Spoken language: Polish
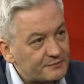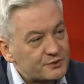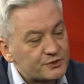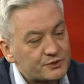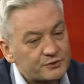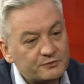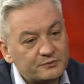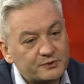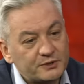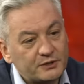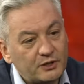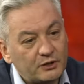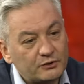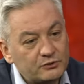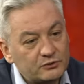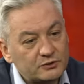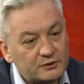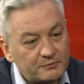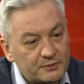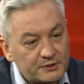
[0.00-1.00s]
w przyszłym
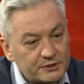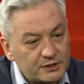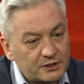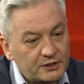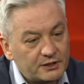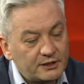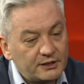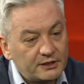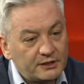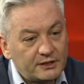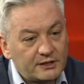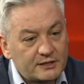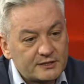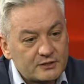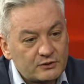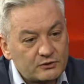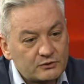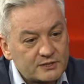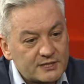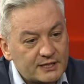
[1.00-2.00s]
tygodniu, tak. to będzie
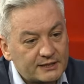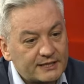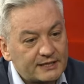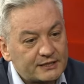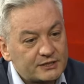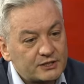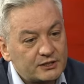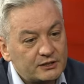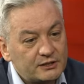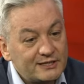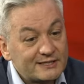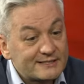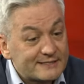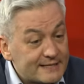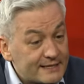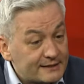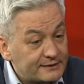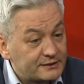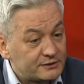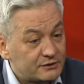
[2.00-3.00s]
rezolucja także
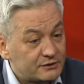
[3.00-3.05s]
niestety